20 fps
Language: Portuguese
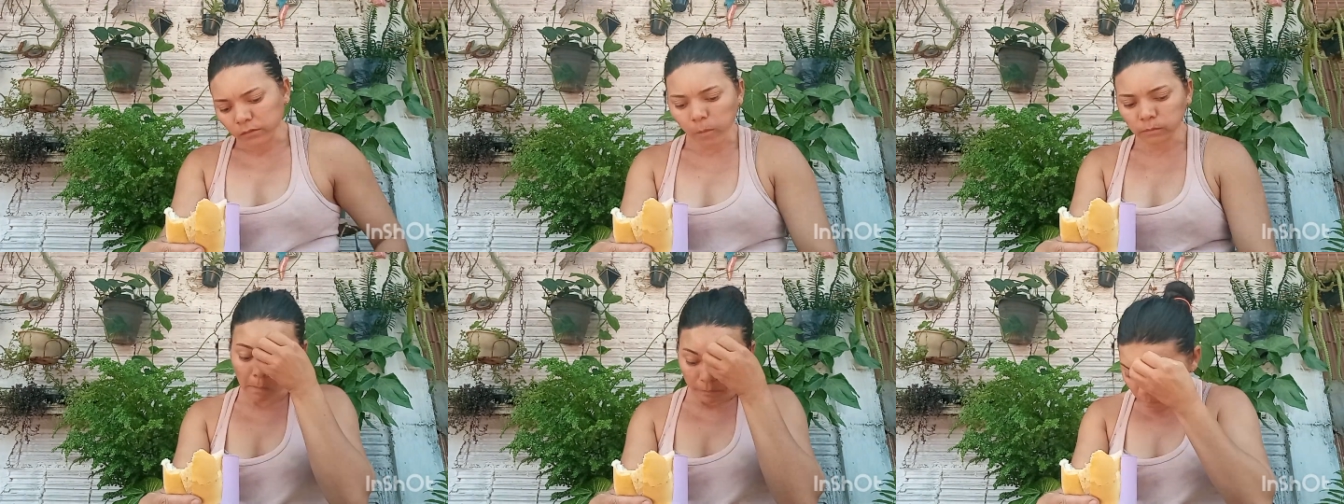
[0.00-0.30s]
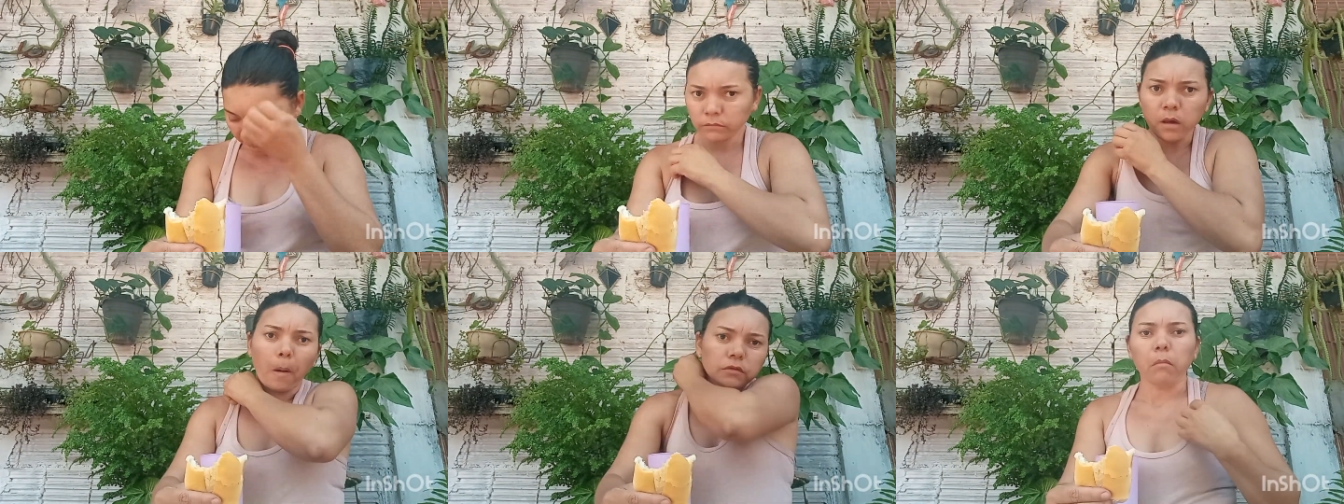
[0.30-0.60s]
eu comer
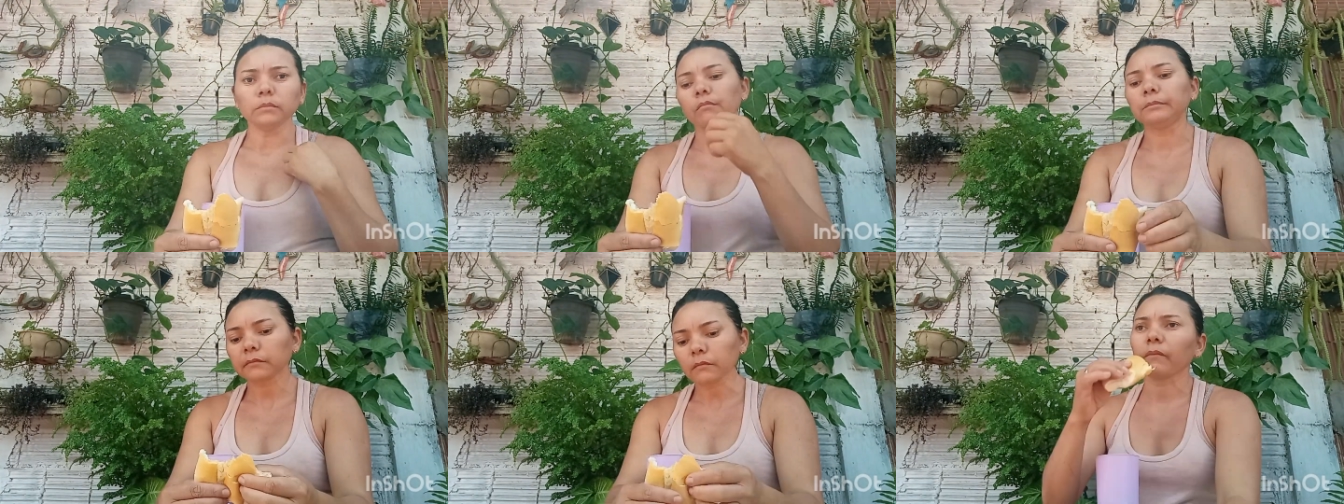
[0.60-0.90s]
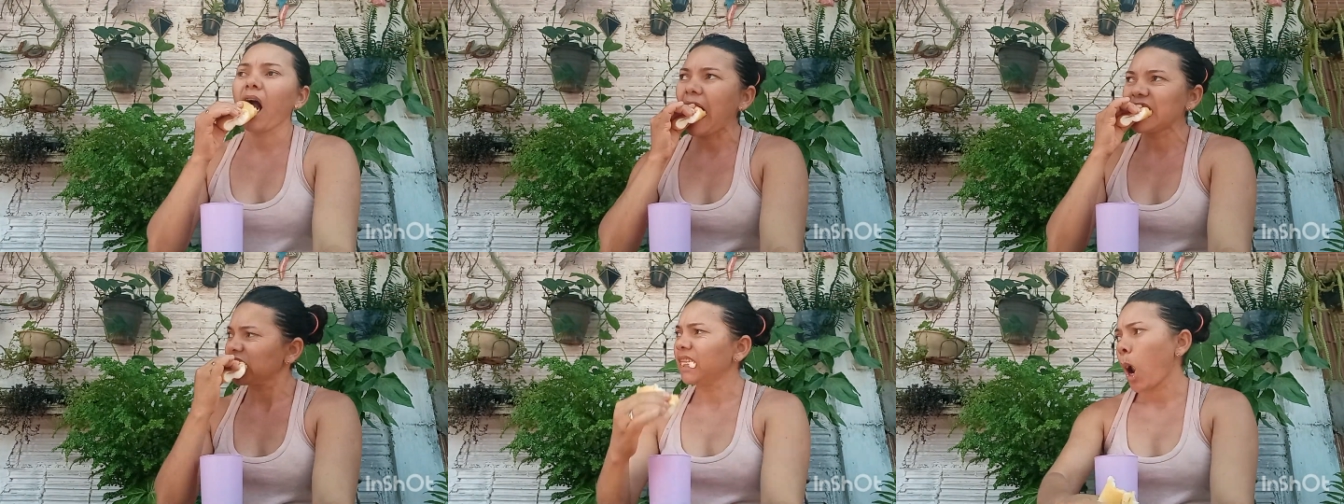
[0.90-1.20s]
estava no fogo,
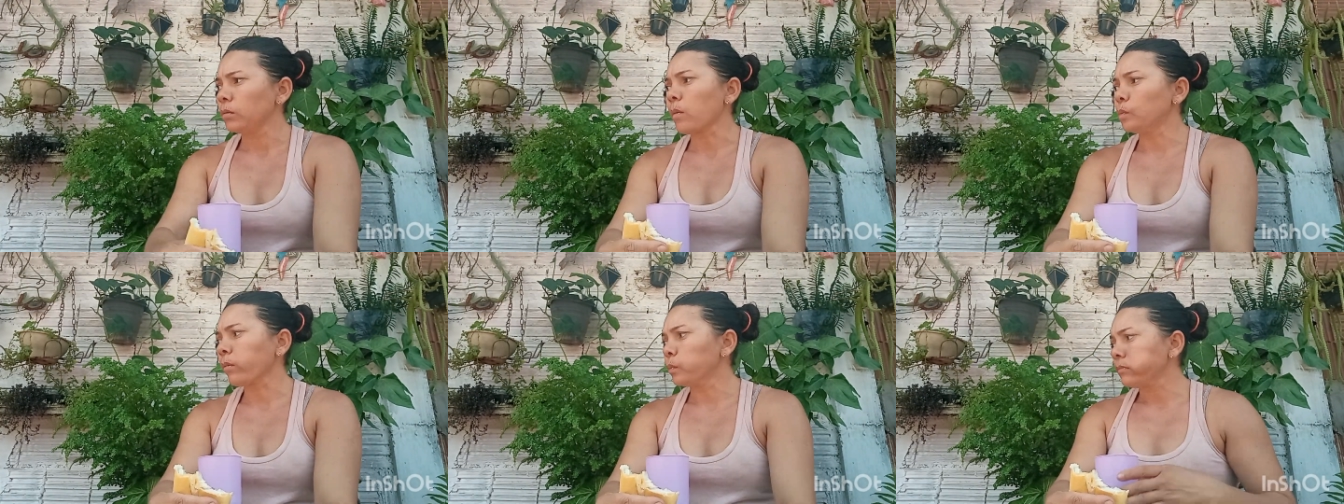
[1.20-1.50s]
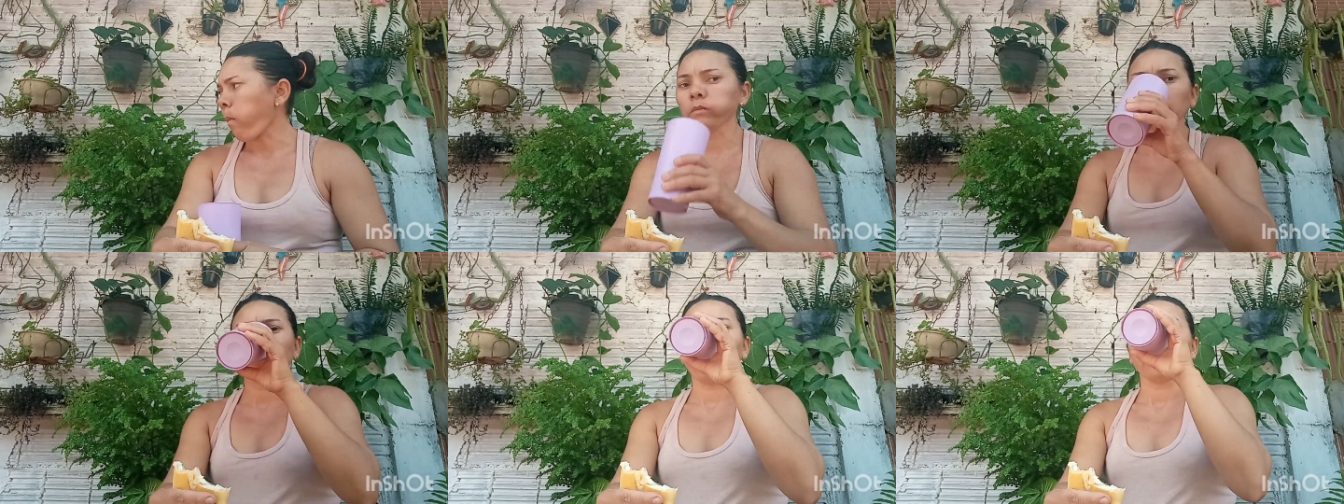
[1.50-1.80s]
eu tava o
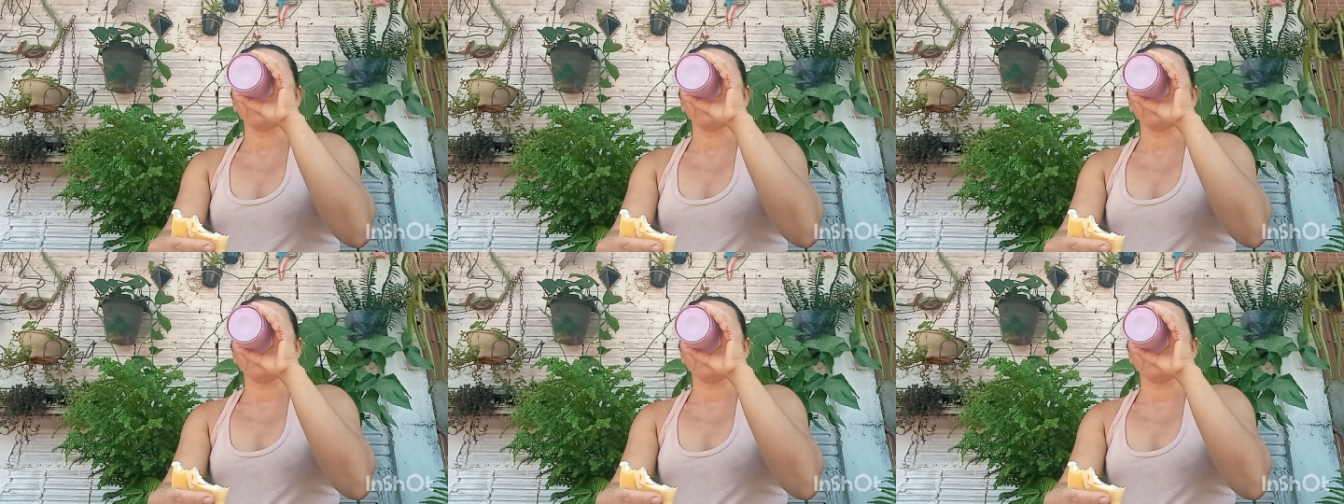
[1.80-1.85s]
quê?